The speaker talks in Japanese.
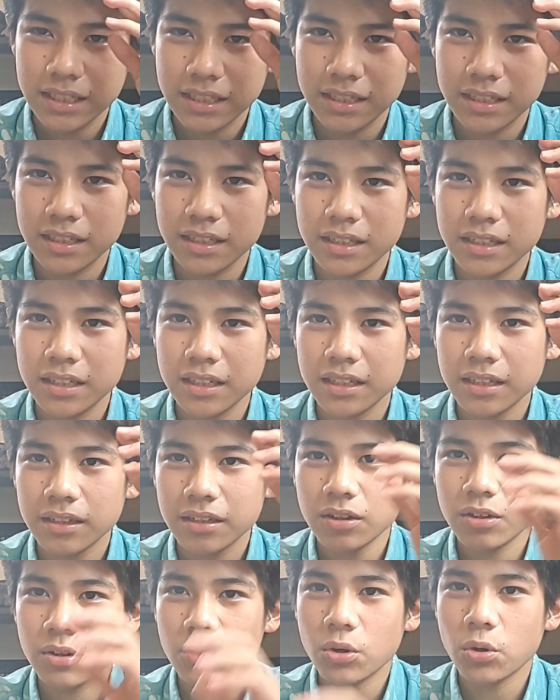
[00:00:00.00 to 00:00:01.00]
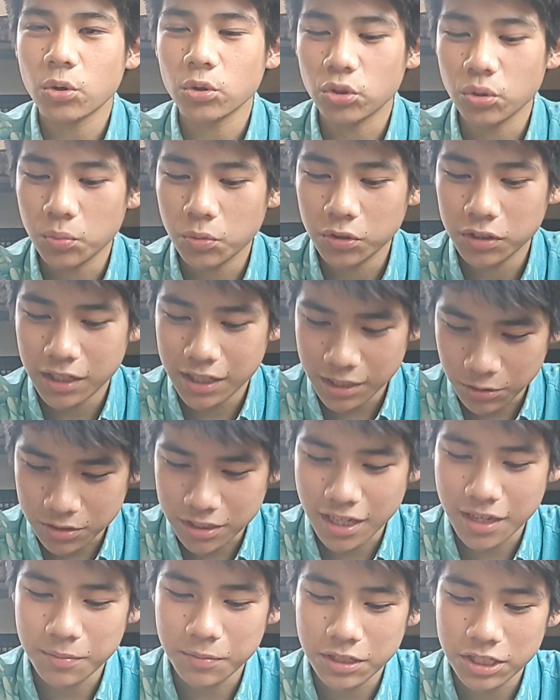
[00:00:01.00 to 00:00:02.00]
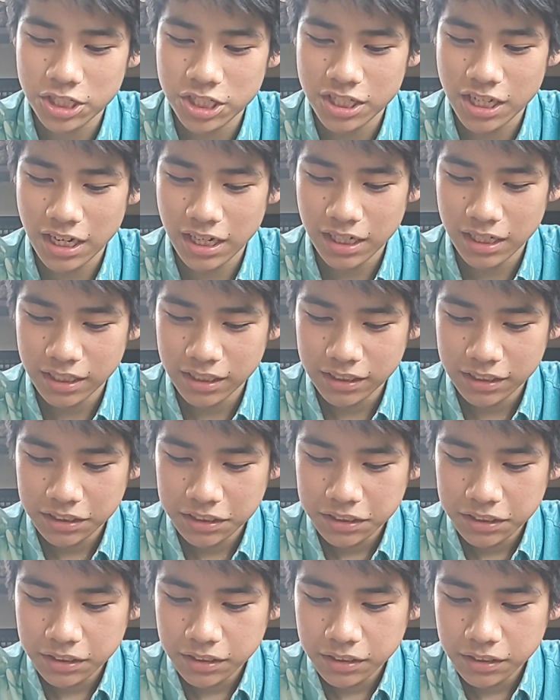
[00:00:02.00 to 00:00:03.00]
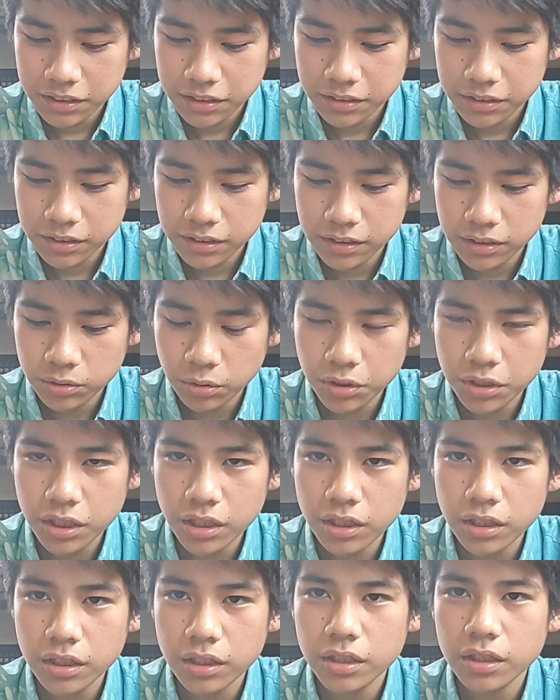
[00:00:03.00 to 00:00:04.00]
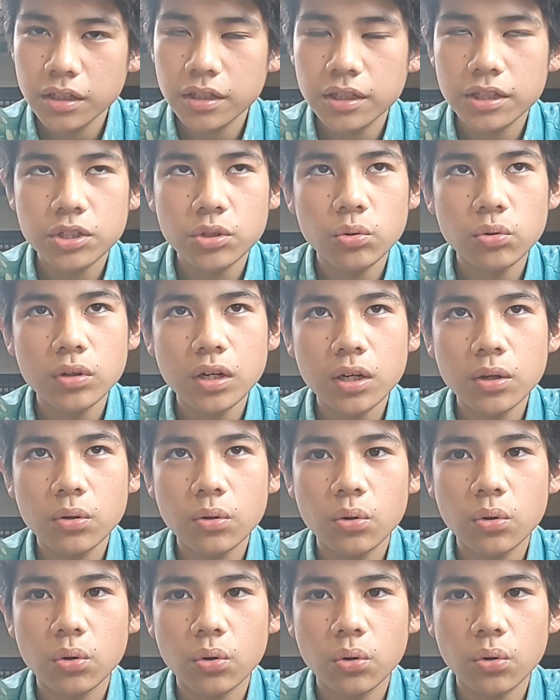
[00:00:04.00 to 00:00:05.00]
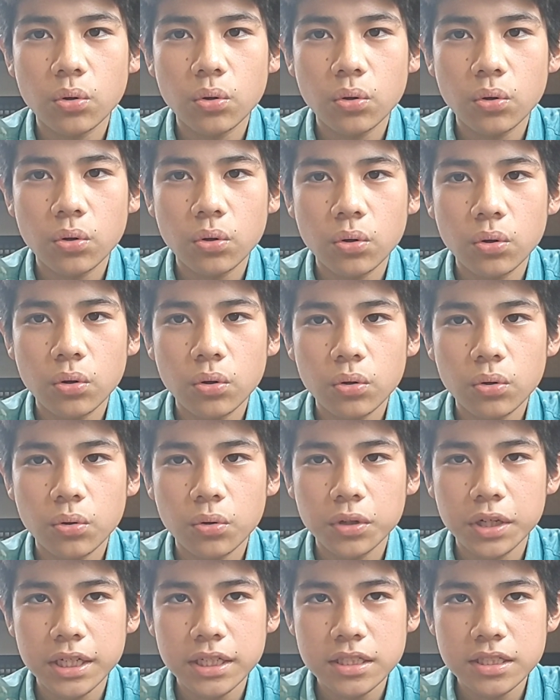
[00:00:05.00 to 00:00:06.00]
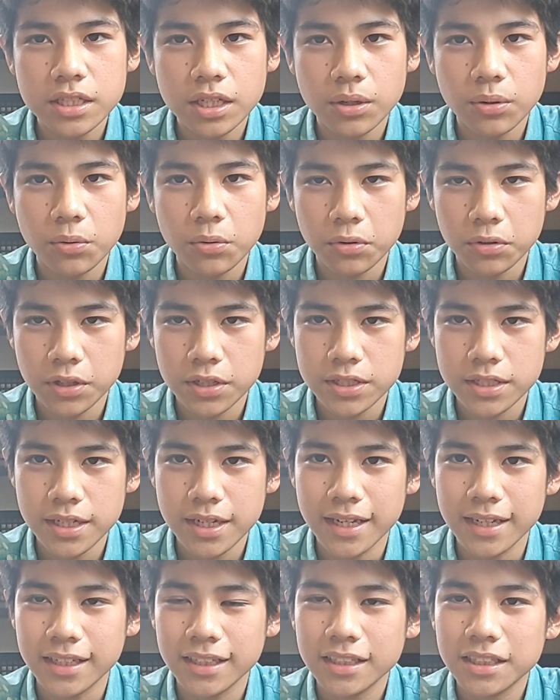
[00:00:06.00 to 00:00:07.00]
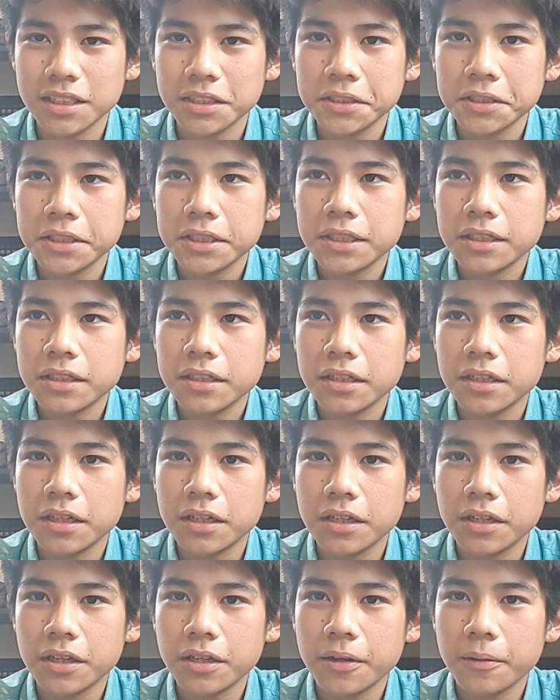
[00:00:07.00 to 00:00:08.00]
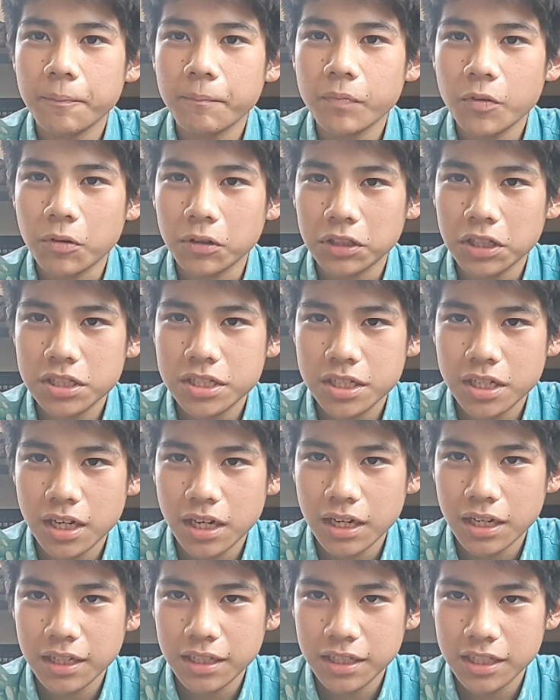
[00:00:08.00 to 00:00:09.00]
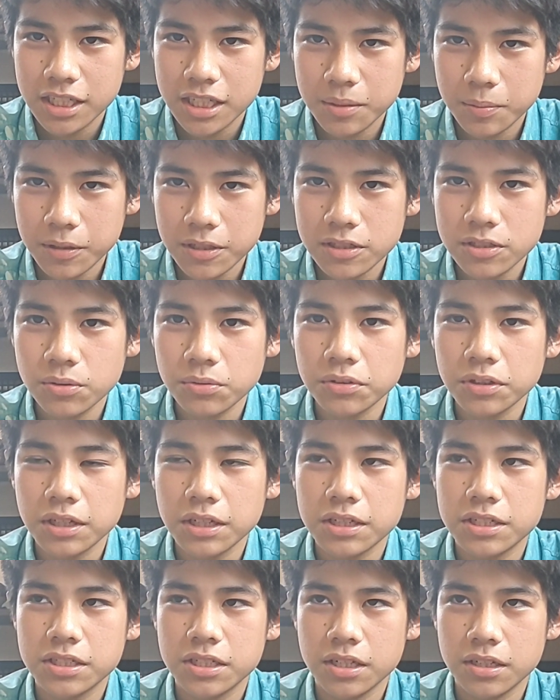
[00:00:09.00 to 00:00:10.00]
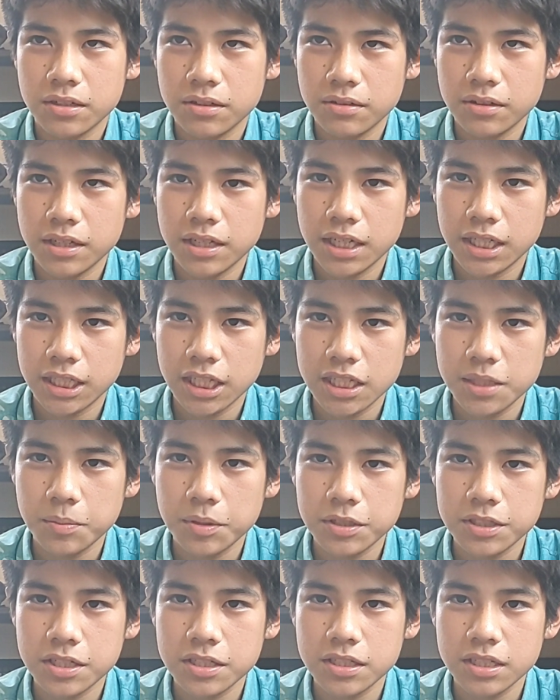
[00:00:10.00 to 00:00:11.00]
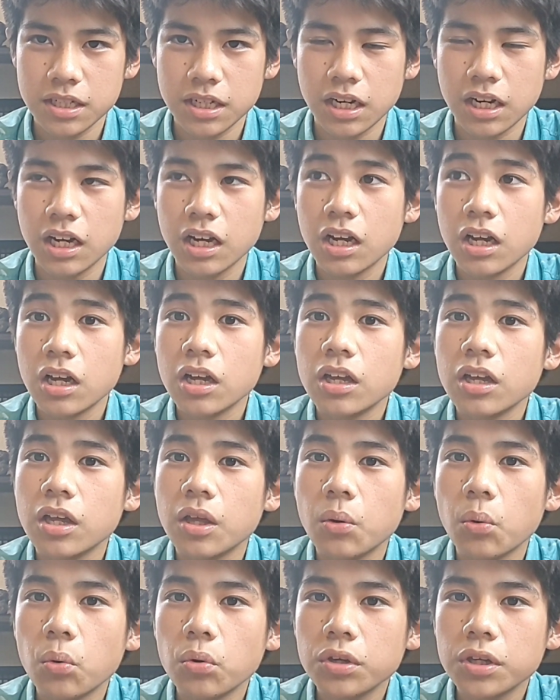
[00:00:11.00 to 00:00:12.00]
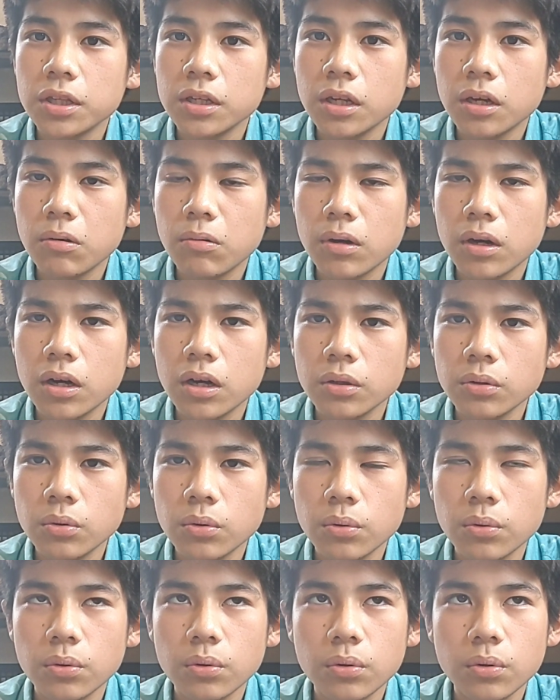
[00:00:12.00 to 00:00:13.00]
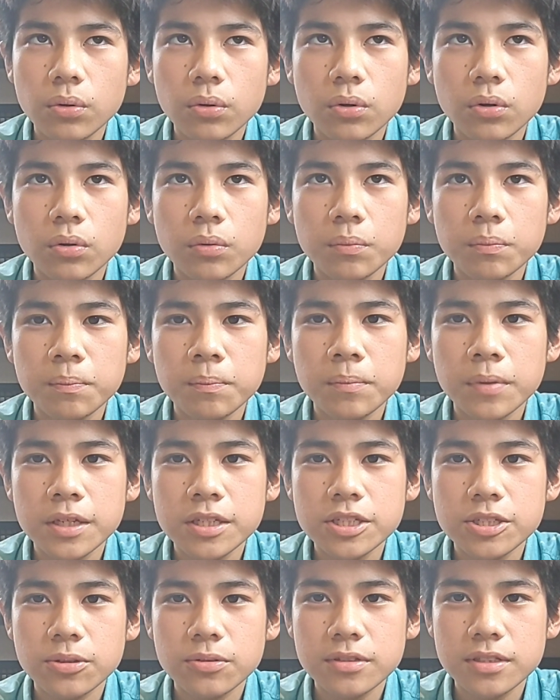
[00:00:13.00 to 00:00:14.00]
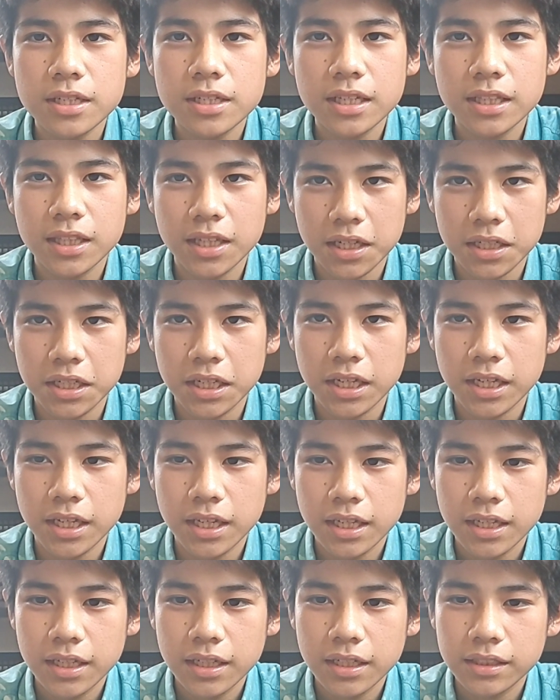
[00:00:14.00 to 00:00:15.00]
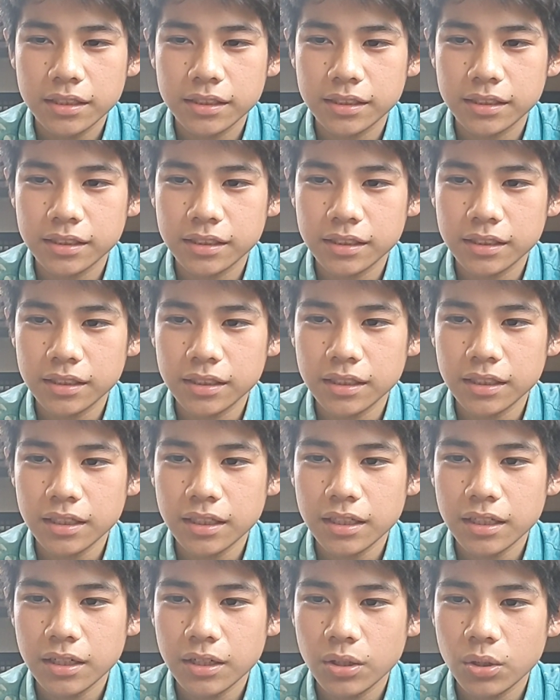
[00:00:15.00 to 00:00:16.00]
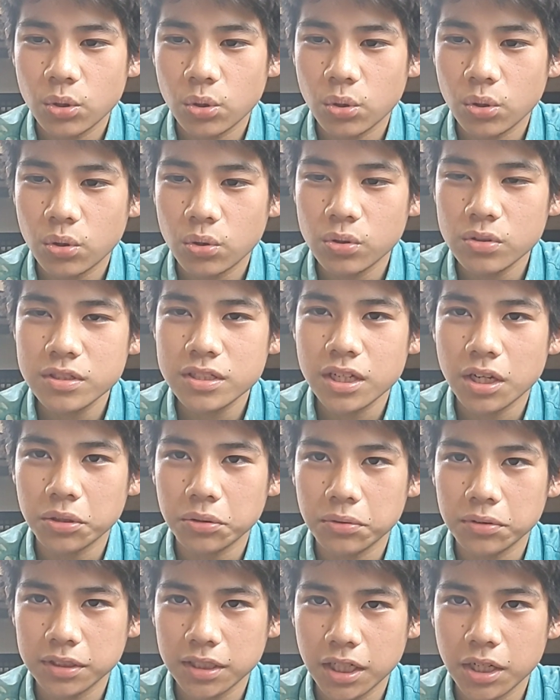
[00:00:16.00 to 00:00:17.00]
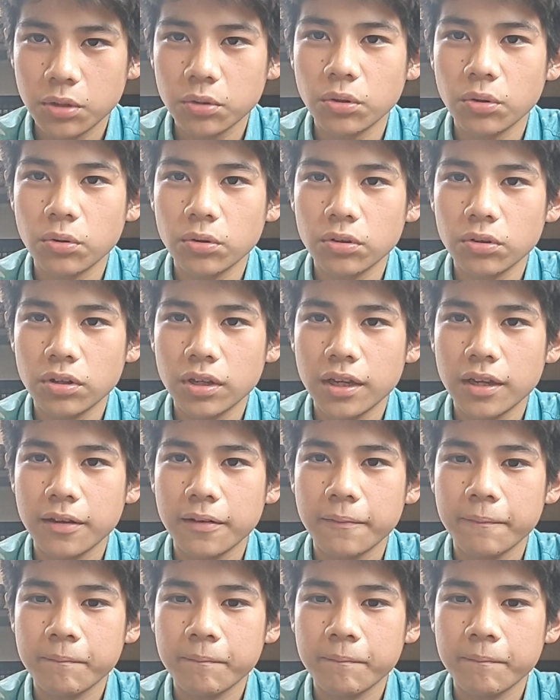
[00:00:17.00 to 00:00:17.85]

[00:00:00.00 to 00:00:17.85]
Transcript: えー、子供でございましたでそれで小学校5年生の頃ですね、えー、私が一番尊敬している、え北島先生が、え沖縄のコンベンションセンターで、えこうコンサートをされるということで、